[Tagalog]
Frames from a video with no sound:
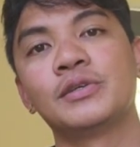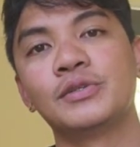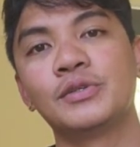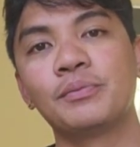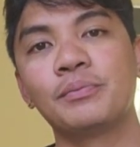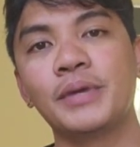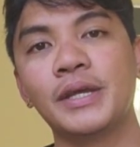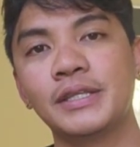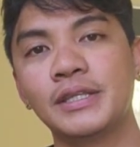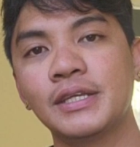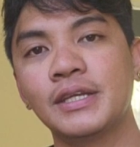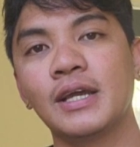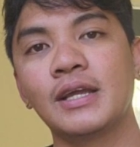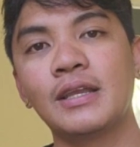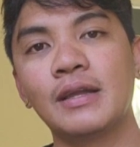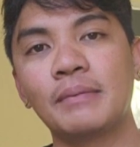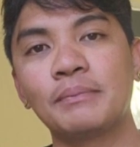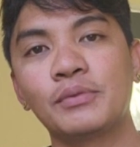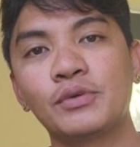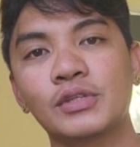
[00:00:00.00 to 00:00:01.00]
Yung medical
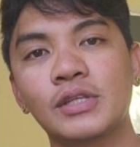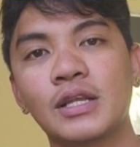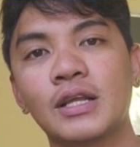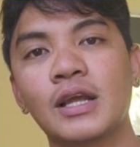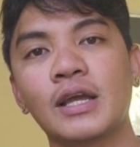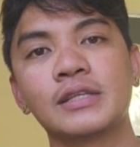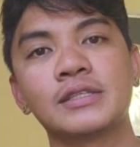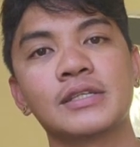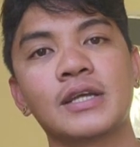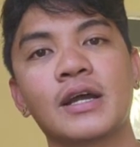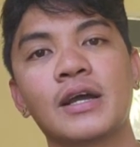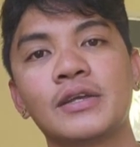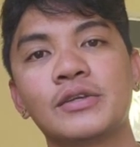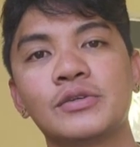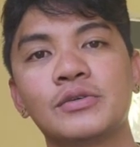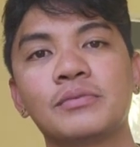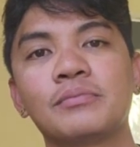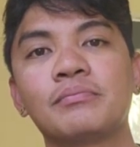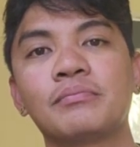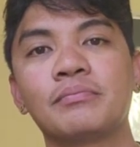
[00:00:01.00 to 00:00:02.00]
lang po talaga at saka
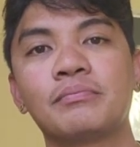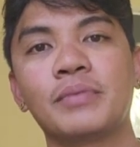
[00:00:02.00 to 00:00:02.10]
yung